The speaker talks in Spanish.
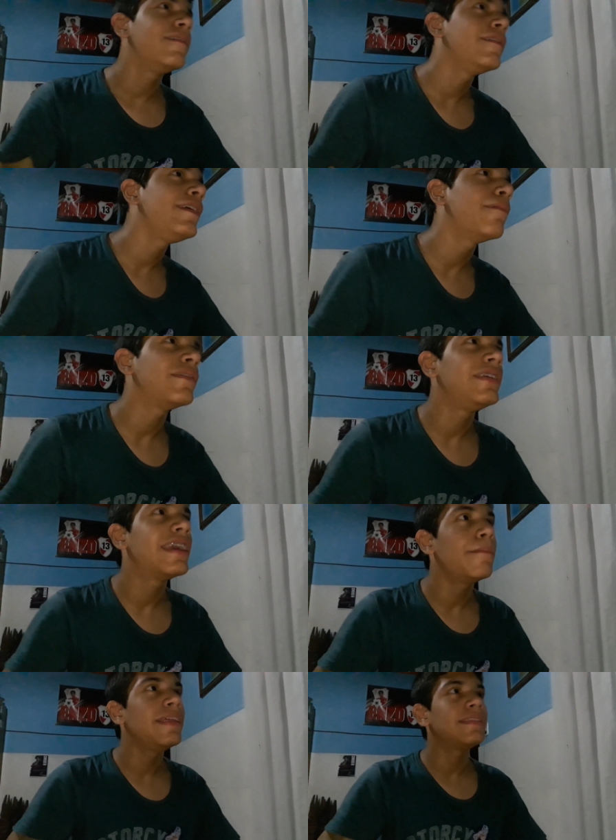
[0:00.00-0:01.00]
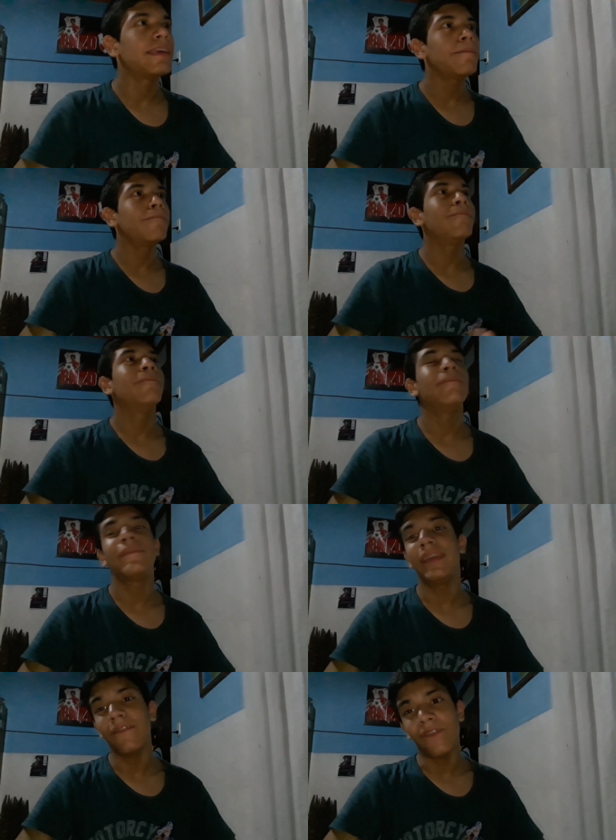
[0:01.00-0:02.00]
Y básicamente,
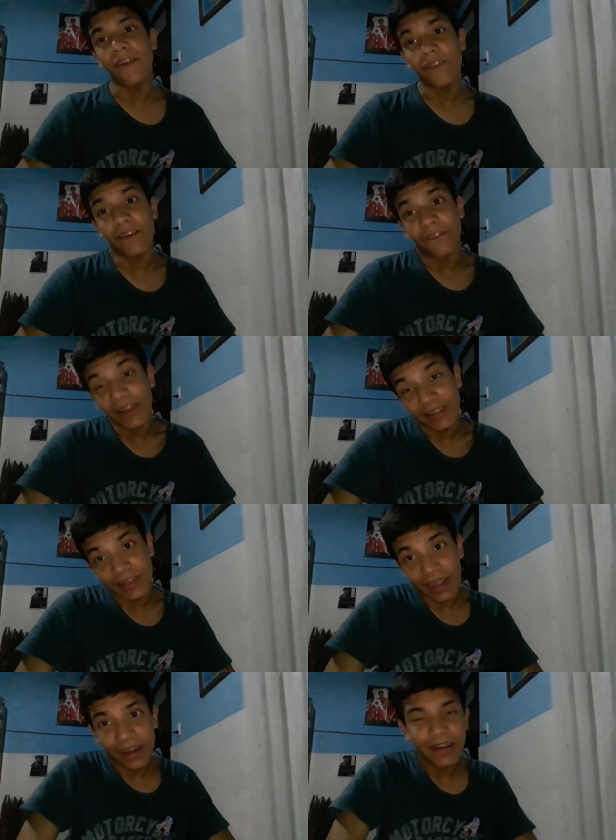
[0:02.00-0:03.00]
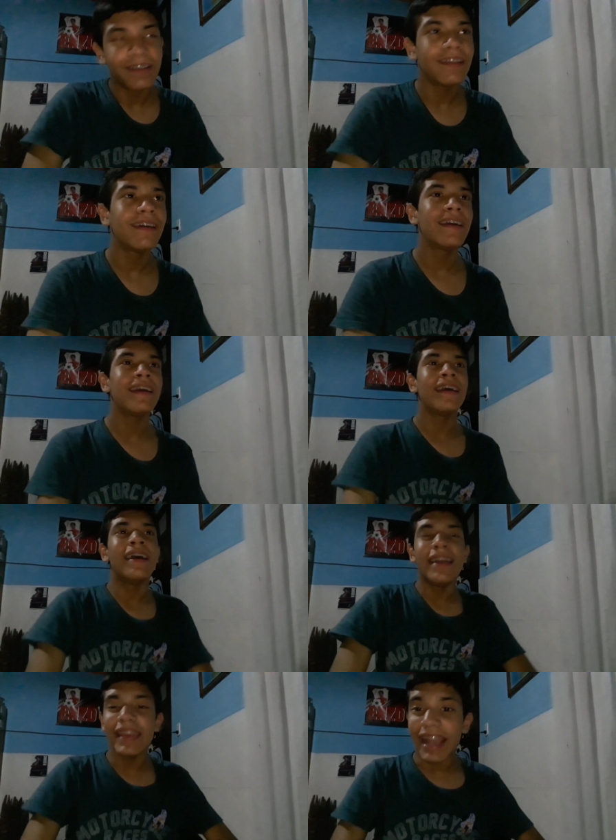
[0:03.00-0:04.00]
quien fue fue Freezer.
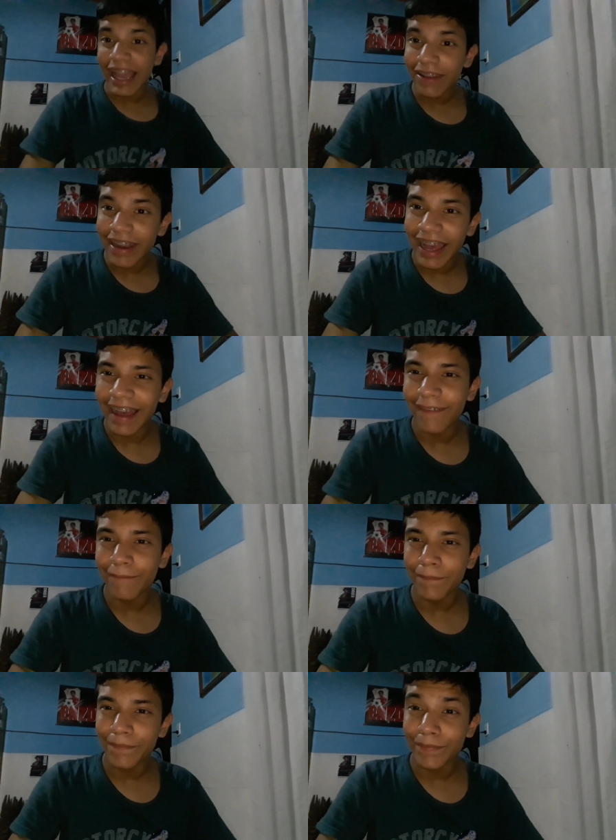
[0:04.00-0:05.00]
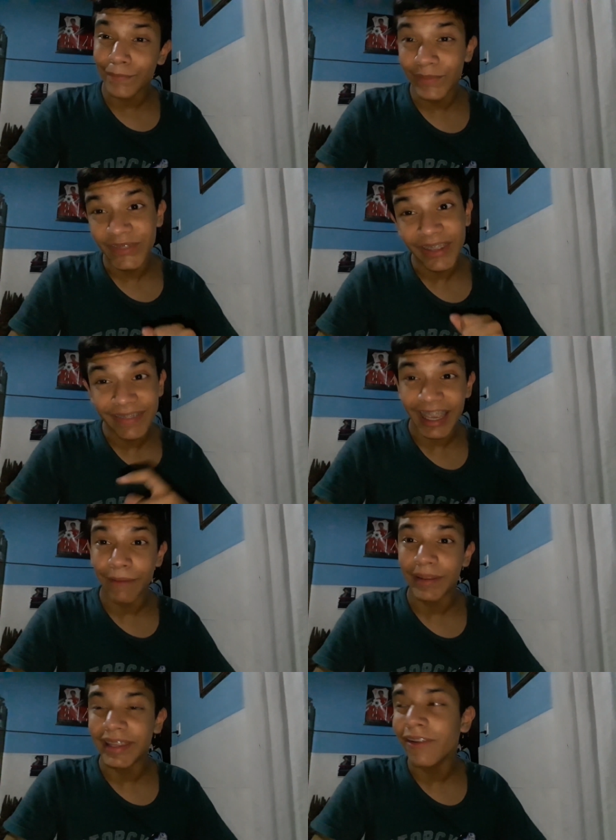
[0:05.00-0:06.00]
Y acá hay mm, un chiste que
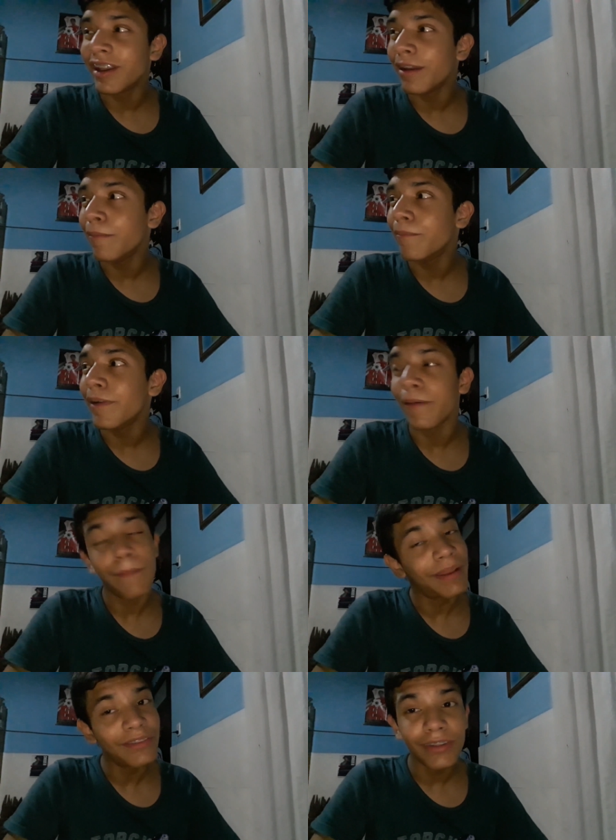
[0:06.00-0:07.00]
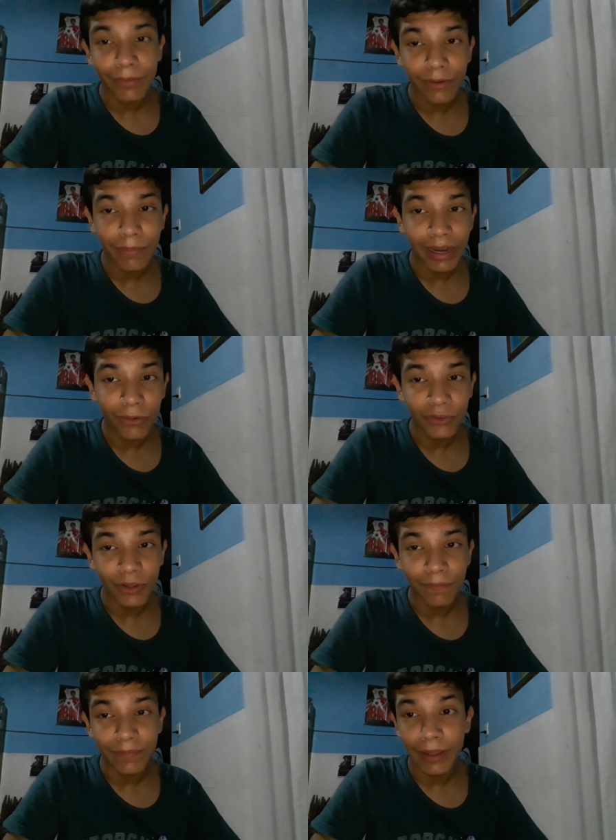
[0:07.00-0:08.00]
metieron que, bueno, me pareció de muy mal
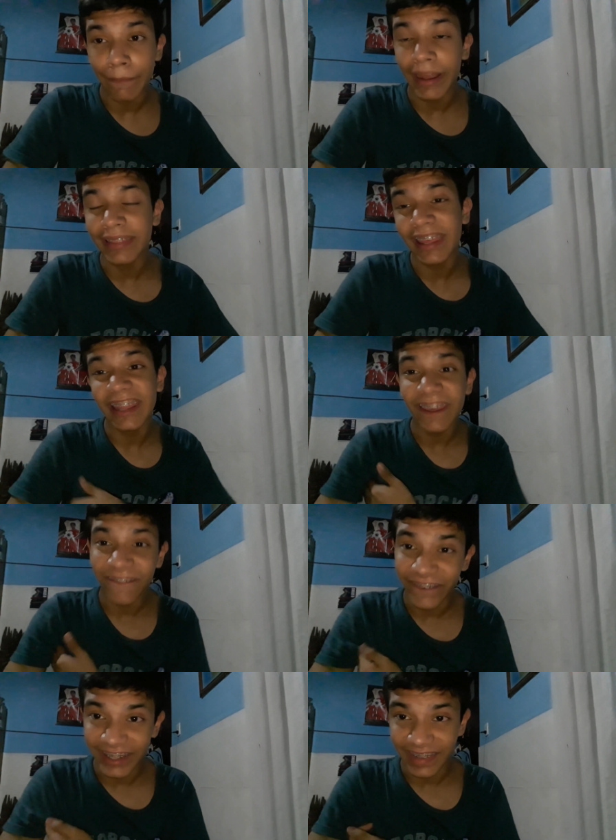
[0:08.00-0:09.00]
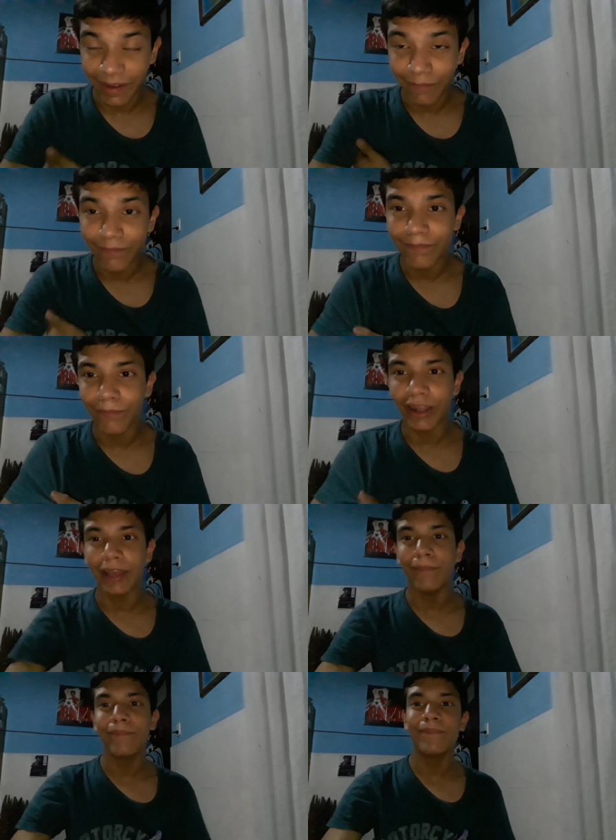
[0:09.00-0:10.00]
gusto de parte de Freezer.
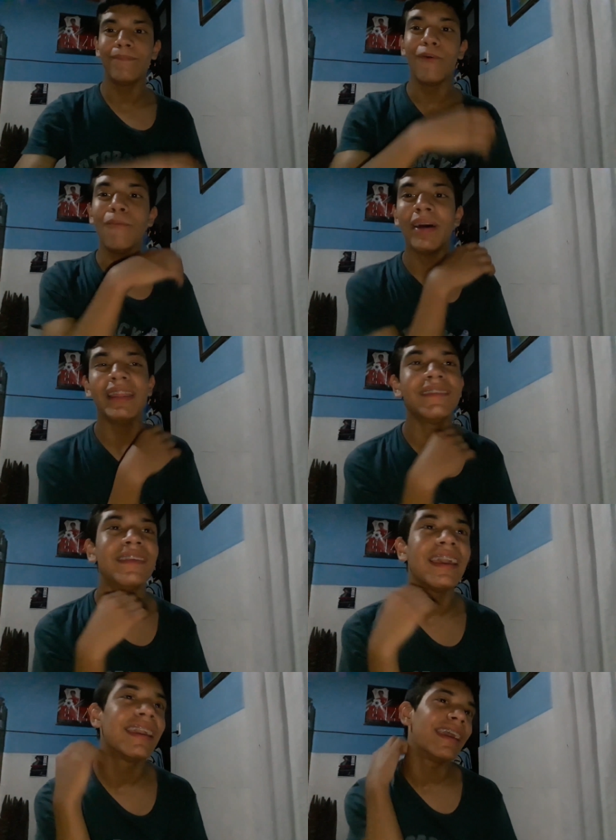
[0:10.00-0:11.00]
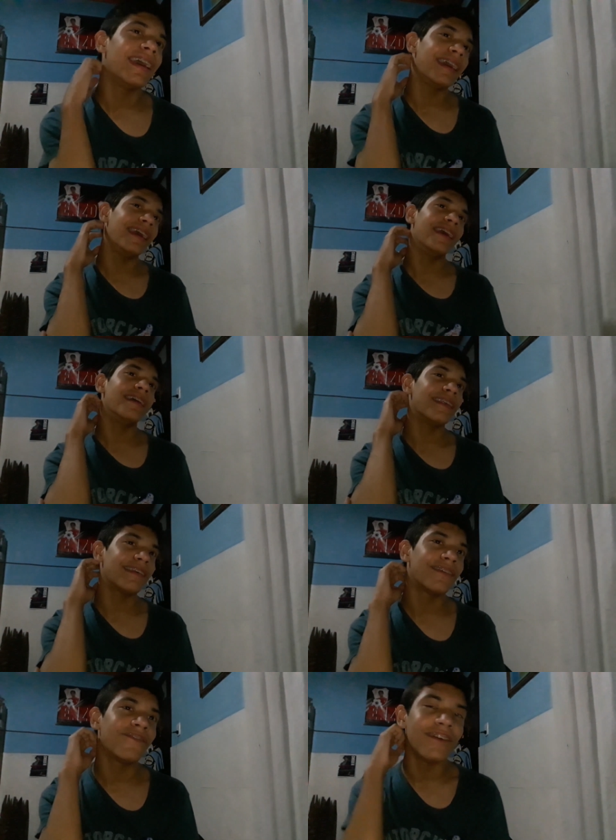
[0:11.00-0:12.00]
Porque Bulma dice que
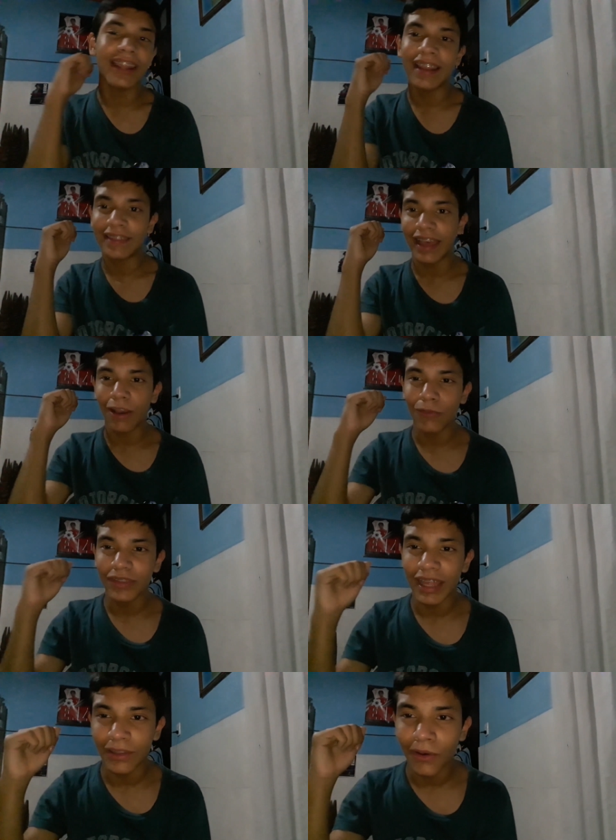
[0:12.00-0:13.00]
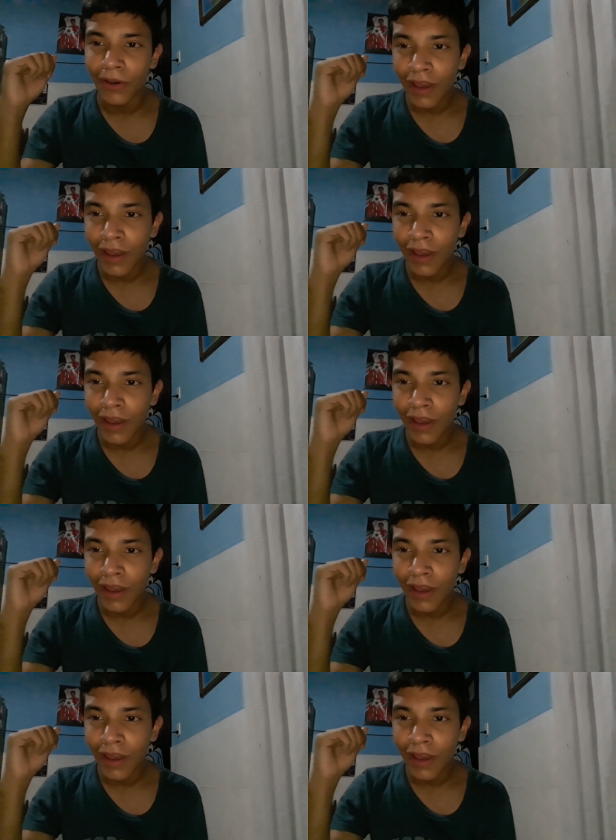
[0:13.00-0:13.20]
esas esferas las estaba juntando